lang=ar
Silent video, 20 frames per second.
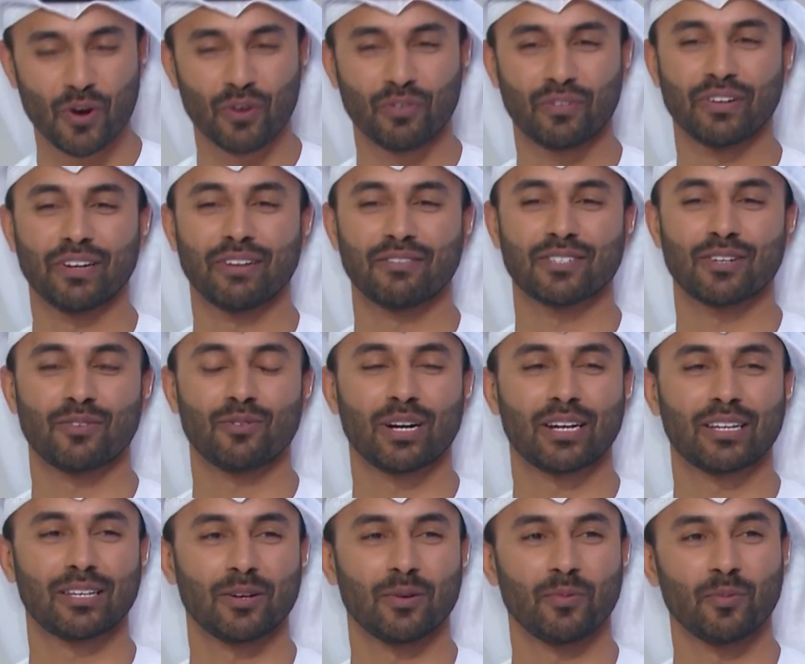وفي نفس
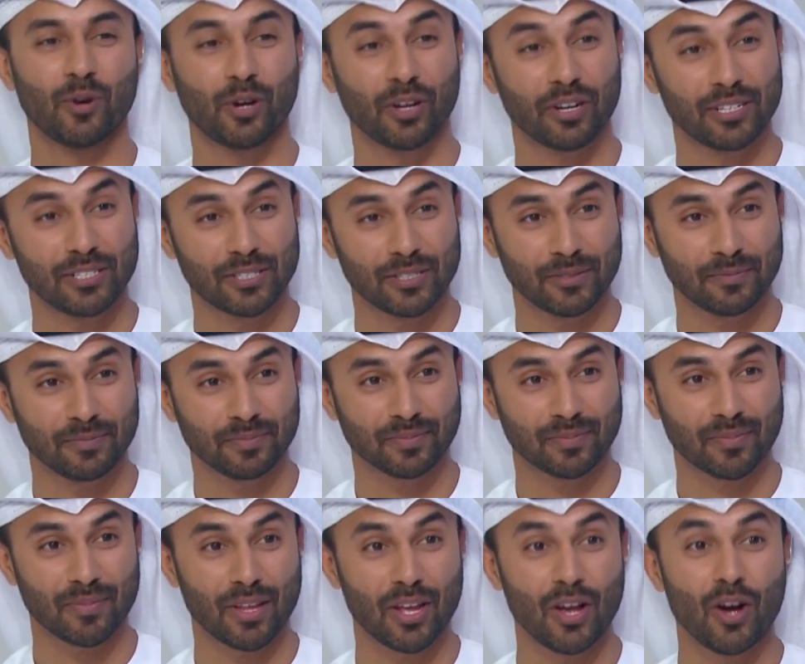الوقت مخرج
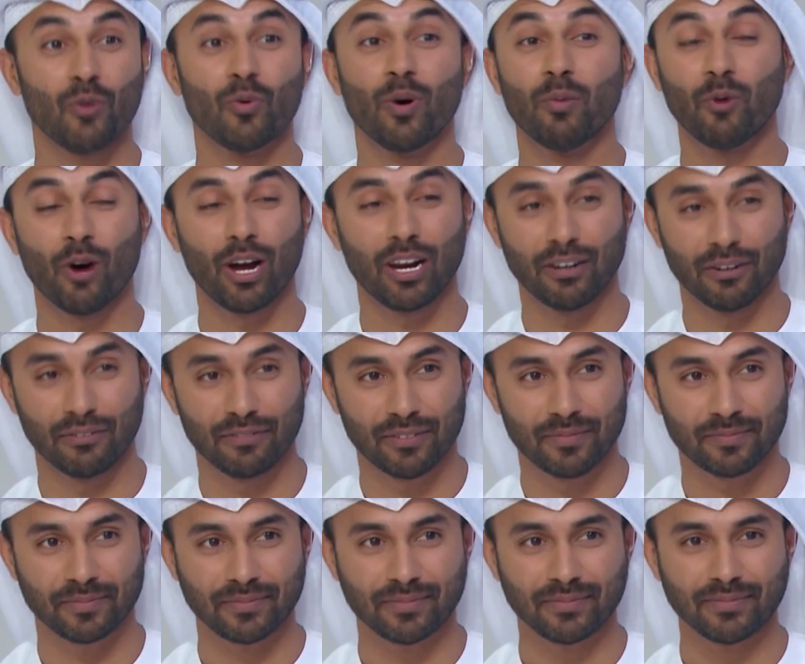ومؤلف
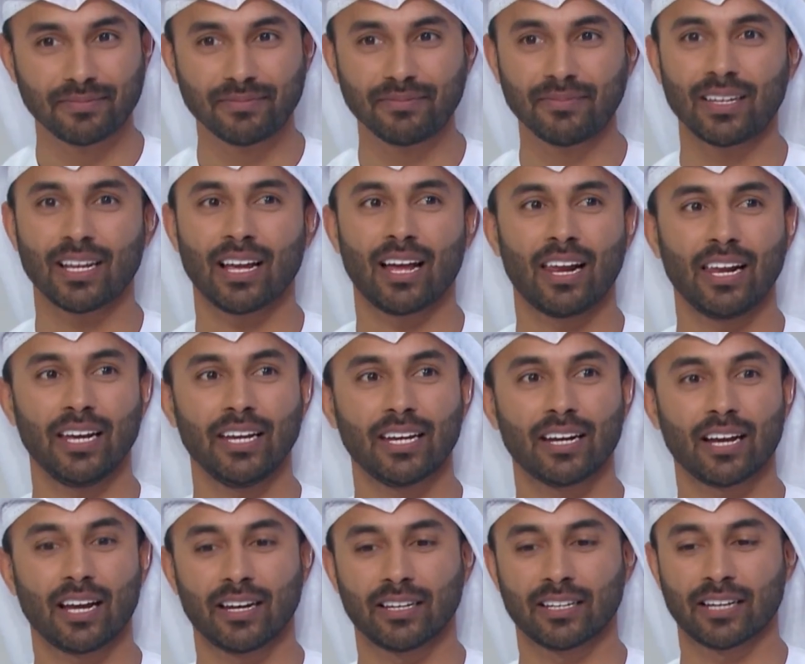
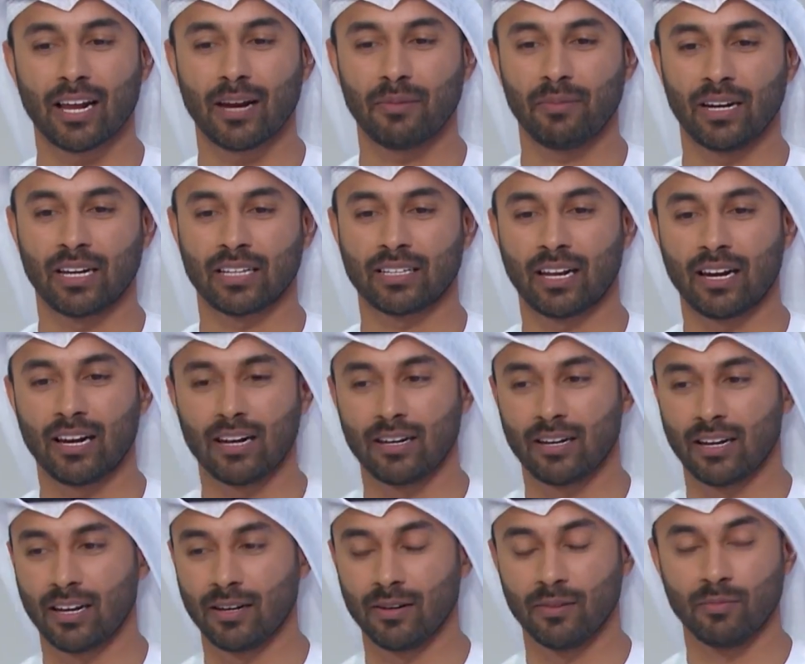الحين خلينا نتكلم على
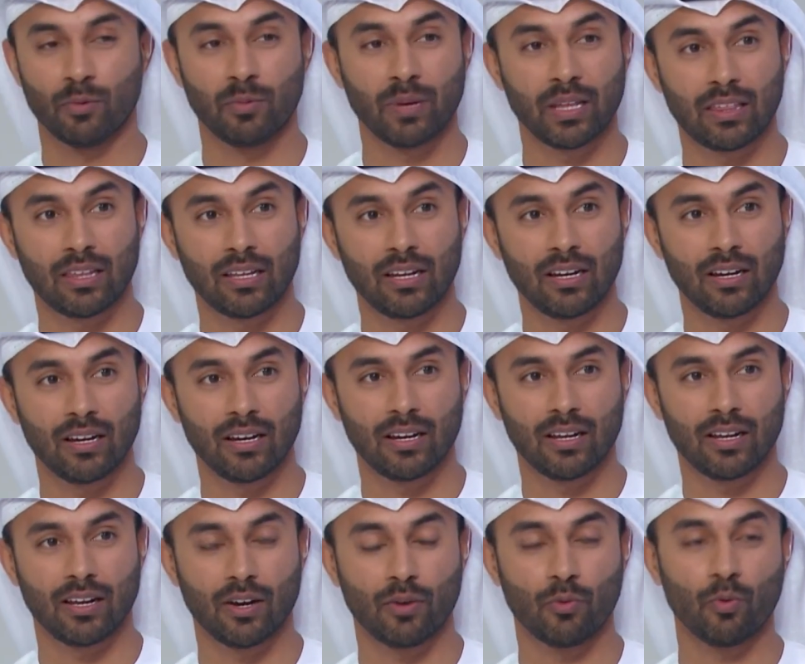طلال الممثل
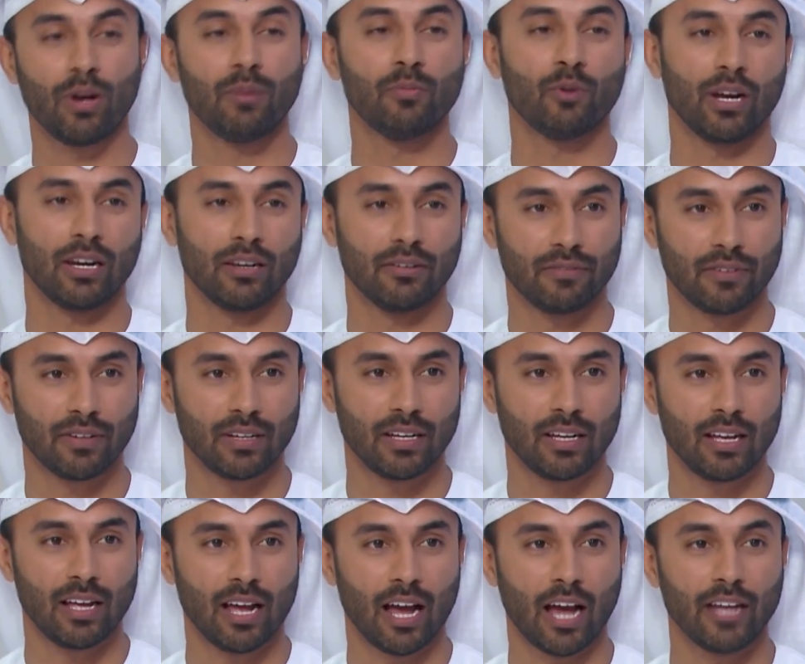والمؤلف
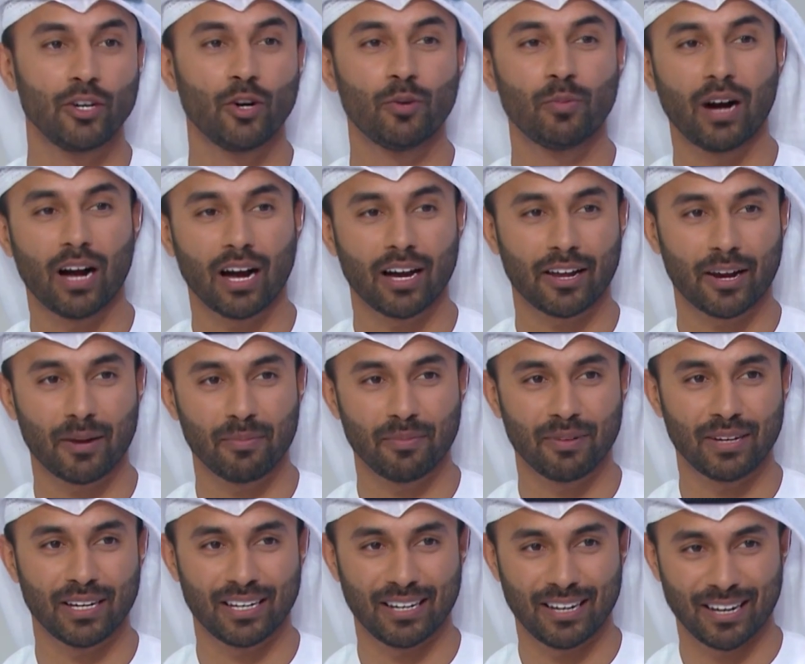أيهما أقرب
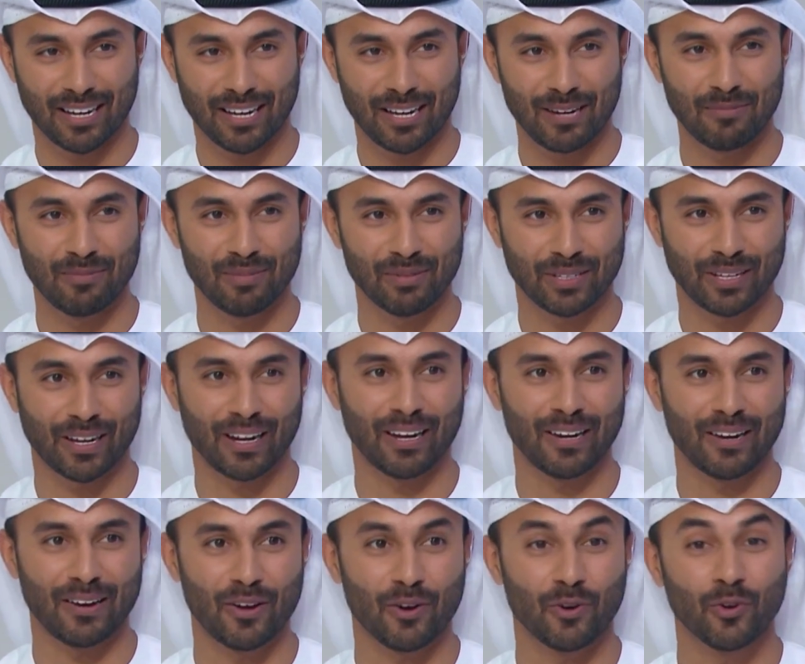إلى قلب طلال
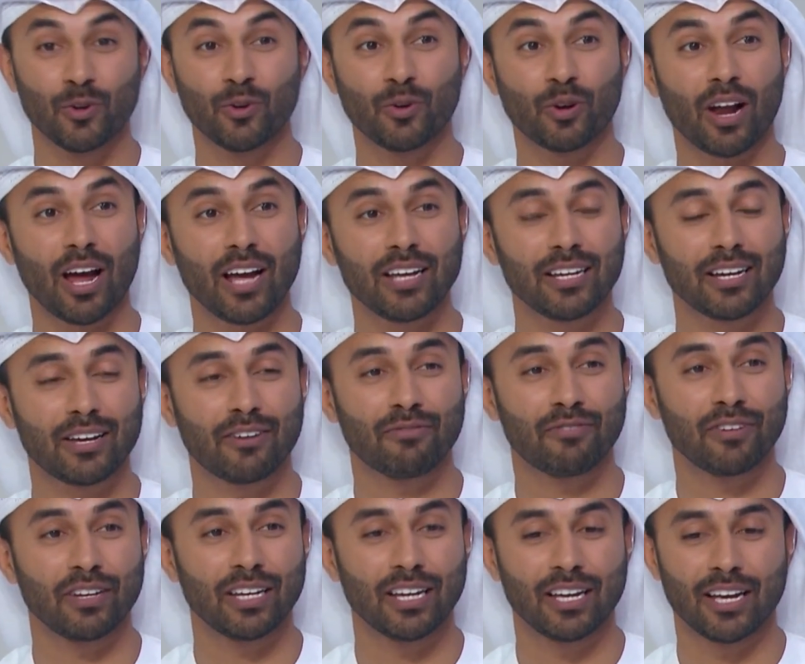ورأيك
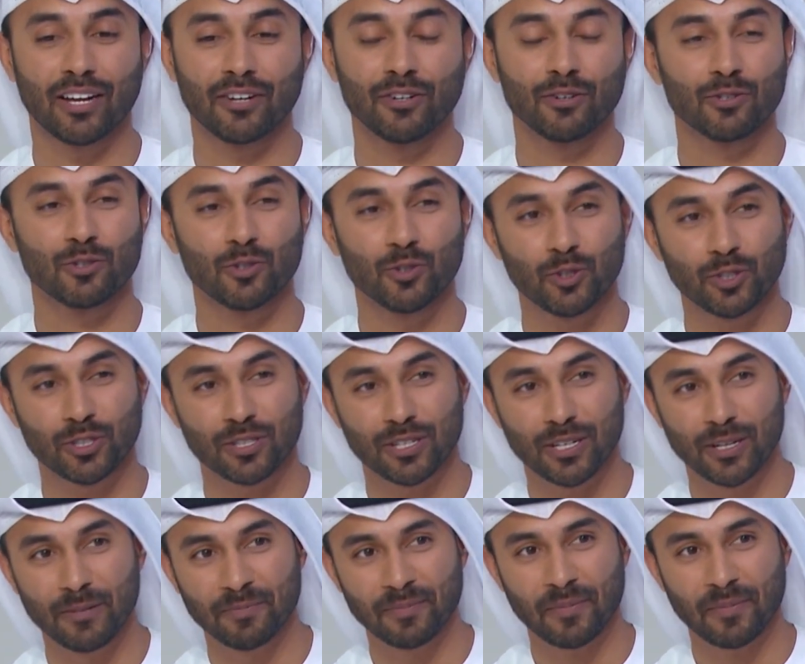في النصوص